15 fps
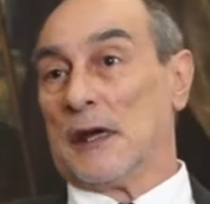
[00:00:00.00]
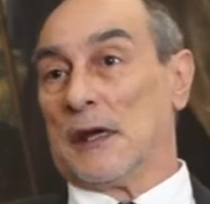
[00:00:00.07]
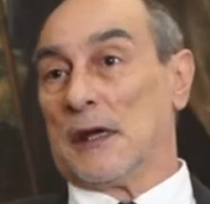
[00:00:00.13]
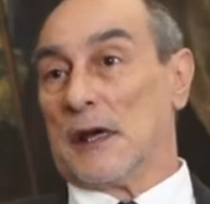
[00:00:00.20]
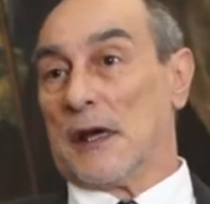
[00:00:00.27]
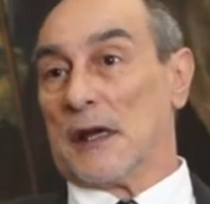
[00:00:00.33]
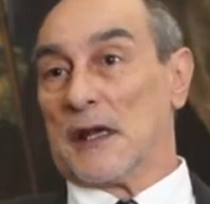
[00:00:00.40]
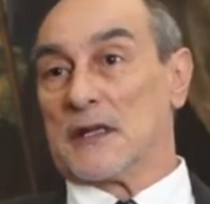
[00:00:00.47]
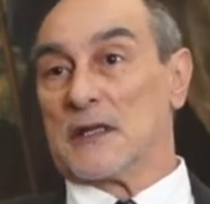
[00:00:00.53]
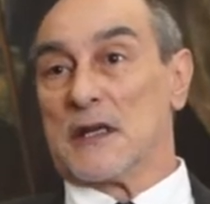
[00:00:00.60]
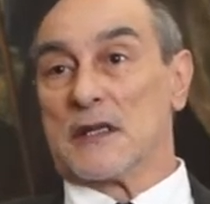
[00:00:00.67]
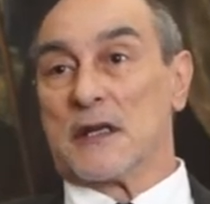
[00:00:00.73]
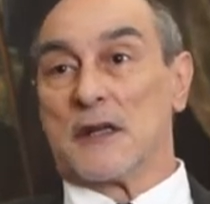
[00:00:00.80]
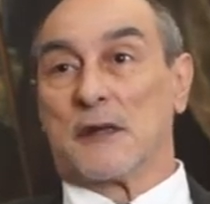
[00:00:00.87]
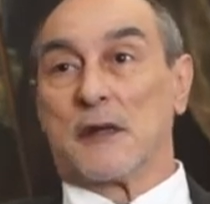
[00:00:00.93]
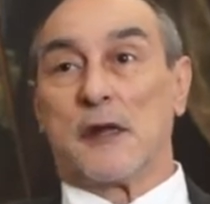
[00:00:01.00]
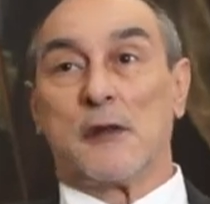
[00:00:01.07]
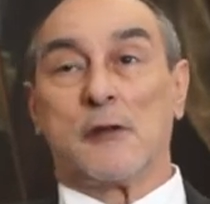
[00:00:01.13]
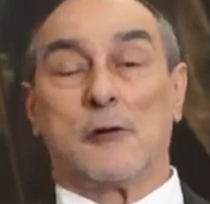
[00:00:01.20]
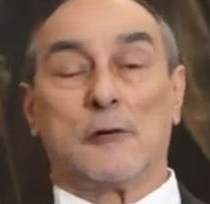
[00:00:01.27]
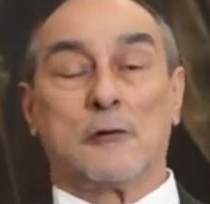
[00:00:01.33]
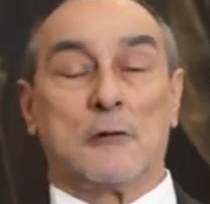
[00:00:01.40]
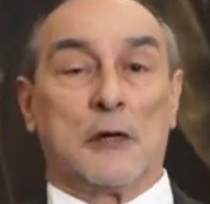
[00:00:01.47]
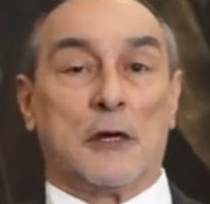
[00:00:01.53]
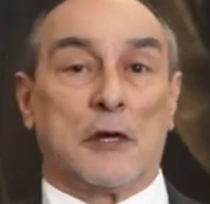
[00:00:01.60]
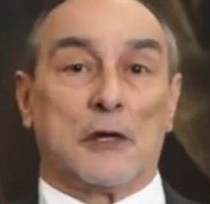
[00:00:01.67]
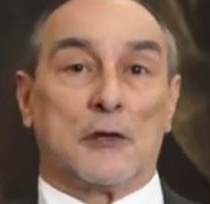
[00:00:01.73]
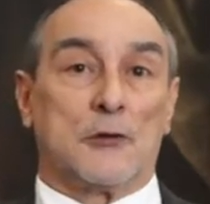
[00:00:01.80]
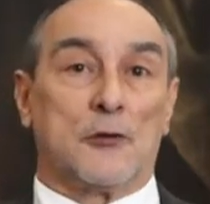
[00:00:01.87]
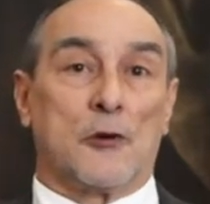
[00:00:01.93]
en ese sentido,
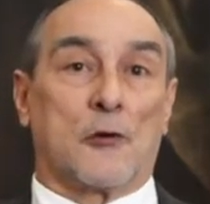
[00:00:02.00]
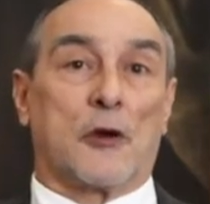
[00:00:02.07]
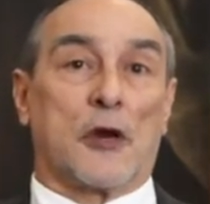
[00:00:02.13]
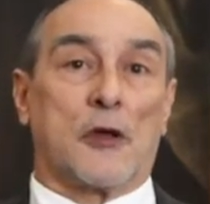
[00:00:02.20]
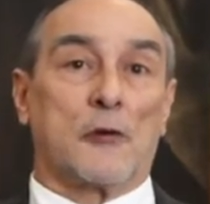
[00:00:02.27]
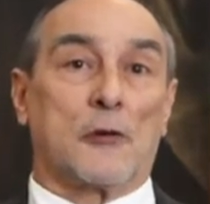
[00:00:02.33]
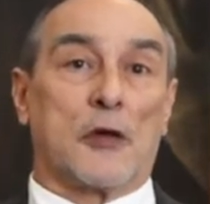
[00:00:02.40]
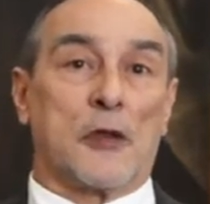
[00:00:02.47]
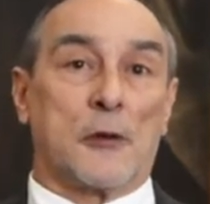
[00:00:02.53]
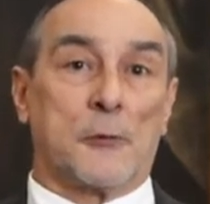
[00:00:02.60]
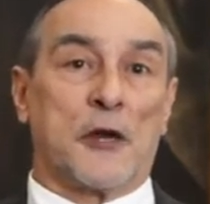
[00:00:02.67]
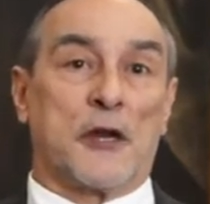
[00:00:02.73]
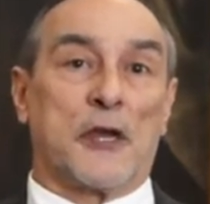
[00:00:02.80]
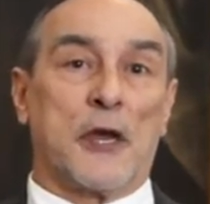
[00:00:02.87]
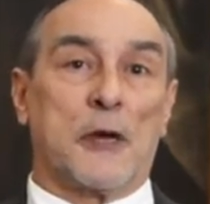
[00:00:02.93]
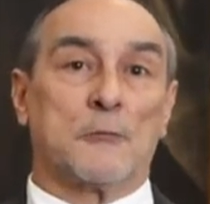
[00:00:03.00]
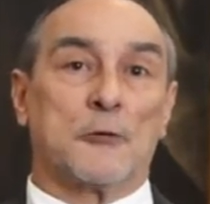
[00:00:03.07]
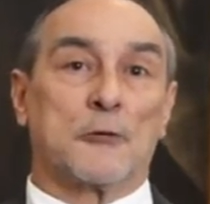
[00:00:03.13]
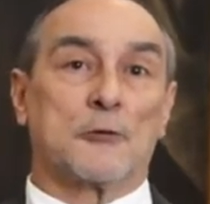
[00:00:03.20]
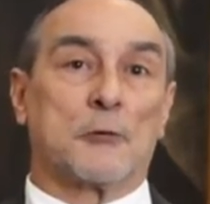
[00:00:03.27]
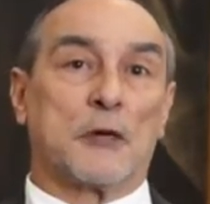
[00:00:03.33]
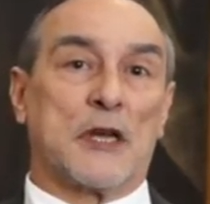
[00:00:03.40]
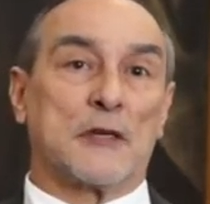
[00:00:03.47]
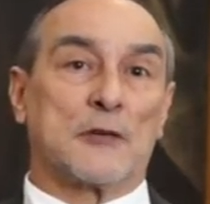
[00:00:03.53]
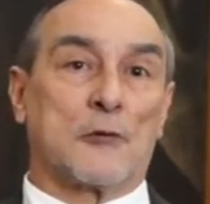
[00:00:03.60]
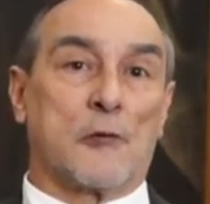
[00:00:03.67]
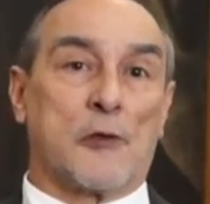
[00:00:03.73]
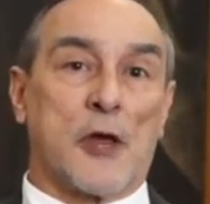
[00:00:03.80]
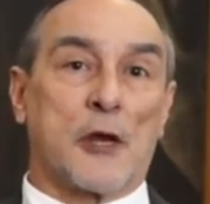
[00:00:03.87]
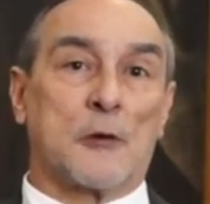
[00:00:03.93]
yo creo que deberíamos
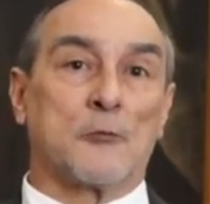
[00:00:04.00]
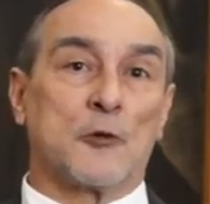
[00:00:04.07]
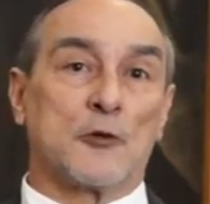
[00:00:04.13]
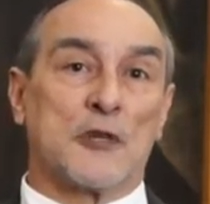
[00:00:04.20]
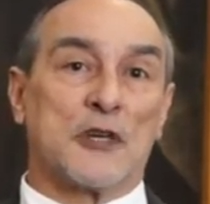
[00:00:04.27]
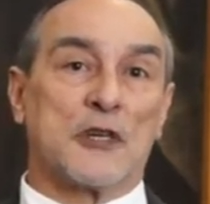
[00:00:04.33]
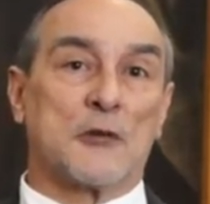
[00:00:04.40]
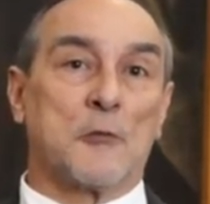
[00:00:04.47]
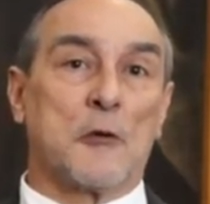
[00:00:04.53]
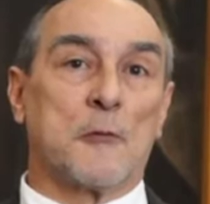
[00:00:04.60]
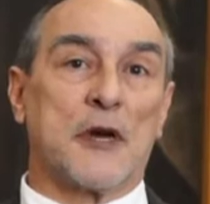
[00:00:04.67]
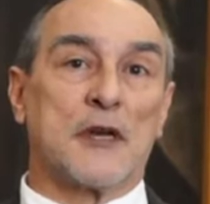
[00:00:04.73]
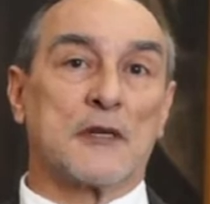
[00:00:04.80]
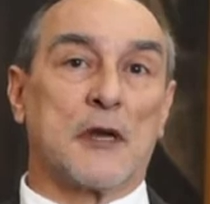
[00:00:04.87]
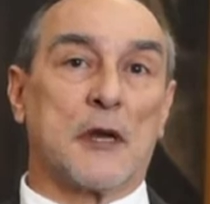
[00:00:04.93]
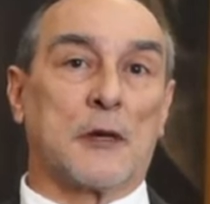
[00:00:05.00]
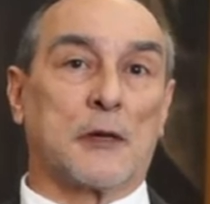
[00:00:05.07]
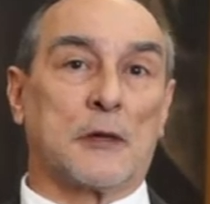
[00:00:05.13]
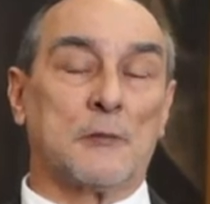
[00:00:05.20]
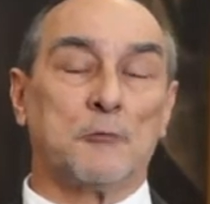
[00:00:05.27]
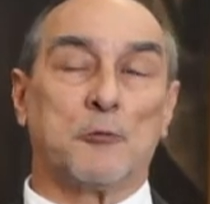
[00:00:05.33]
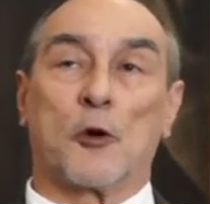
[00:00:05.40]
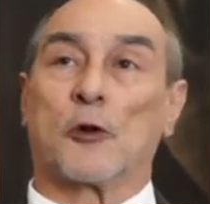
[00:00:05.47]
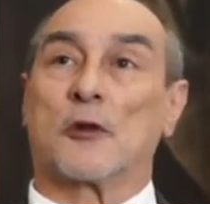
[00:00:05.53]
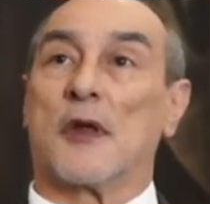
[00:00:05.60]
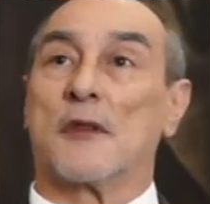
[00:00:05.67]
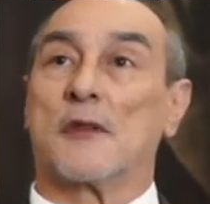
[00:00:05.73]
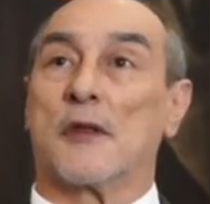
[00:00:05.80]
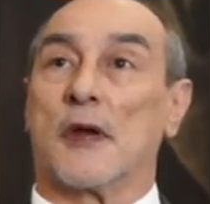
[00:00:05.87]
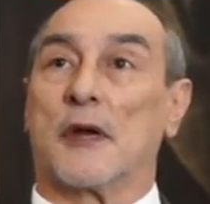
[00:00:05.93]
estudiar muchísimo más la
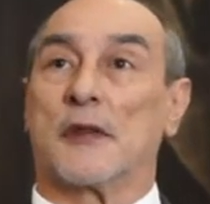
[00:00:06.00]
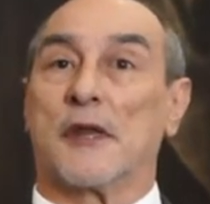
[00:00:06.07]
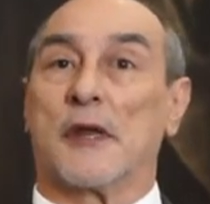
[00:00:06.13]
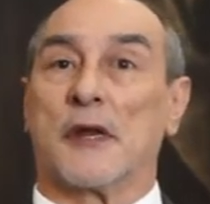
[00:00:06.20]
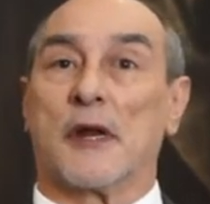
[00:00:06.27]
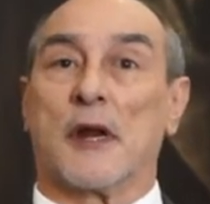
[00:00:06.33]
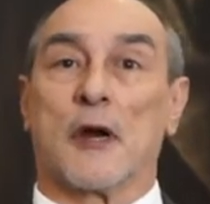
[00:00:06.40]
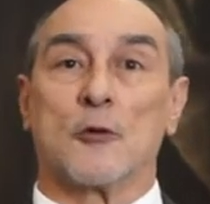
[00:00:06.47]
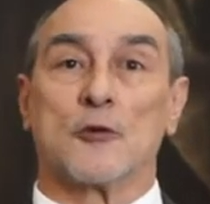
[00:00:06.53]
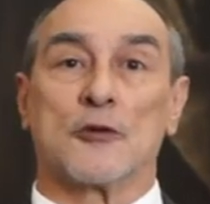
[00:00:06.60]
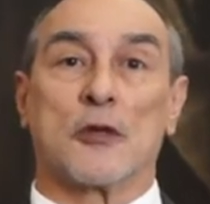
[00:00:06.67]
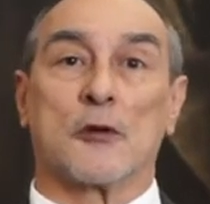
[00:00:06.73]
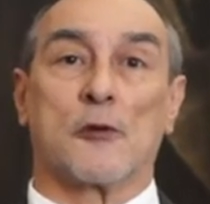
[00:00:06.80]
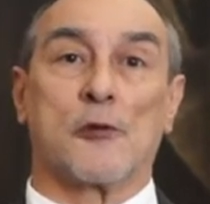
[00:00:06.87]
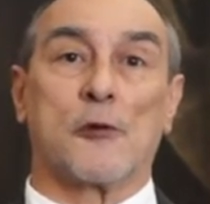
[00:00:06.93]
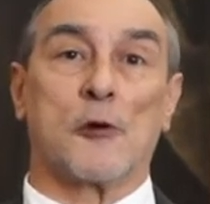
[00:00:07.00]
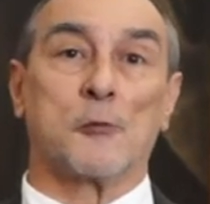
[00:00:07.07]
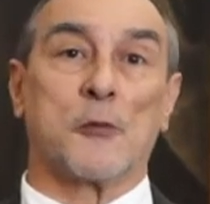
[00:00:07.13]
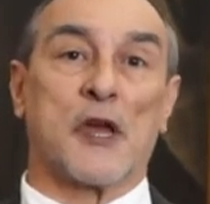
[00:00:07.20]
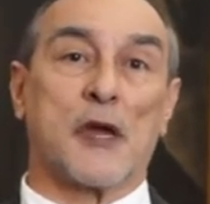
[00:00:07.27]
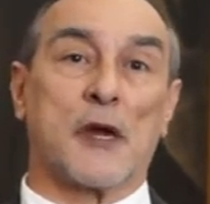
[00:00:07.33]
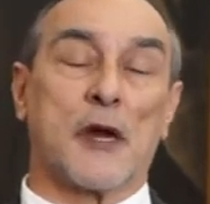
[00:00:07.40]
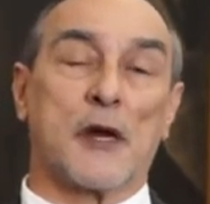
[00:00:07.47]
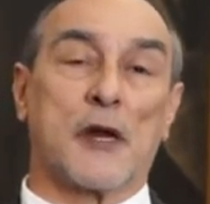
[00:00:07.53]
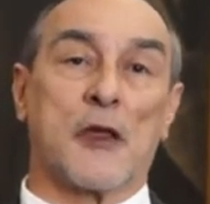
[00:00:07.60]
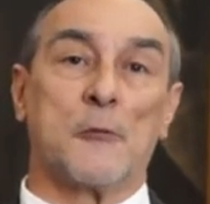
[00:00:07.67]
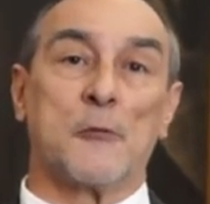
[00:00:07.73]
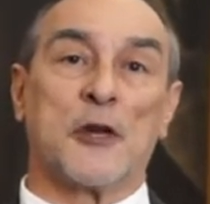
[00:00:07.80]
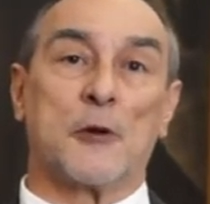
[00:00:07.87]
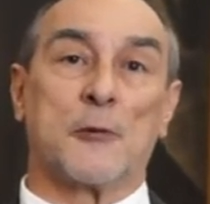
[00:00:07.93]
importancia que tiene la Constitución
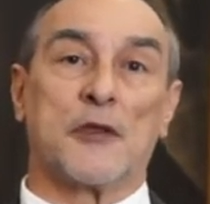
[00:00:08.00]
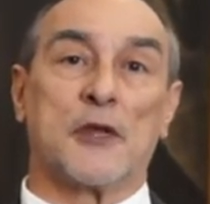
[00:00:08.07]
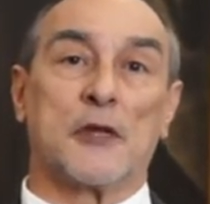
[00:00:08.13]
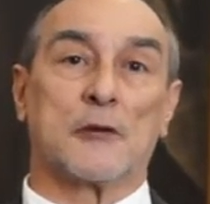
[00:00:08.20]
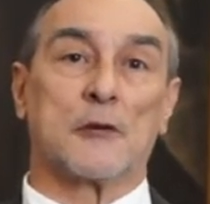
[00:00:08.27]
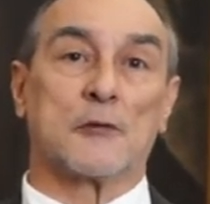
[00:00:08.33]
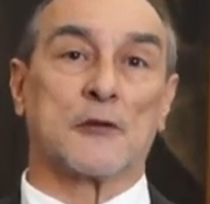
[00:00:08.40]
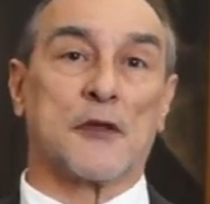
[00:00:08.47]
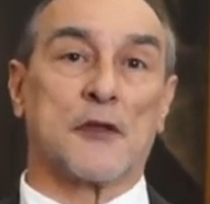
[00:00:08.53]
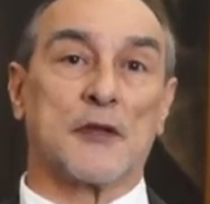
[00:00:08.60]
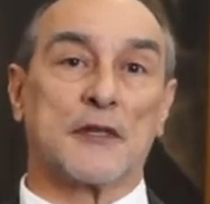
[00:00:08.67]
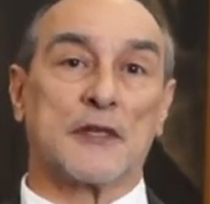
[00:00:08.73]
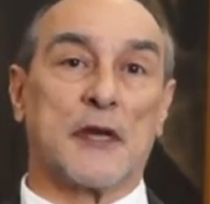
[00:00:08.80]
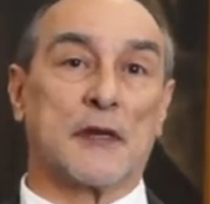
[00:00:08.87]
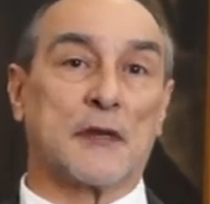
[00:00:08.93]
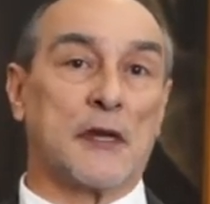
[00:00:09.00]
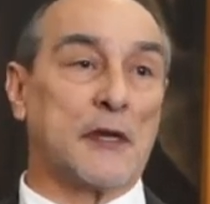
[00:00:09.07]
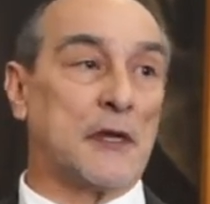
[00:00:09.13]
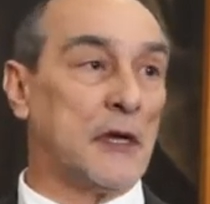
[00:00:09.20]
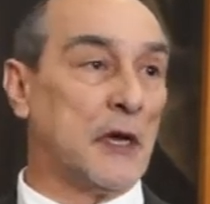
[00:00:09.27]
mexicana de 1917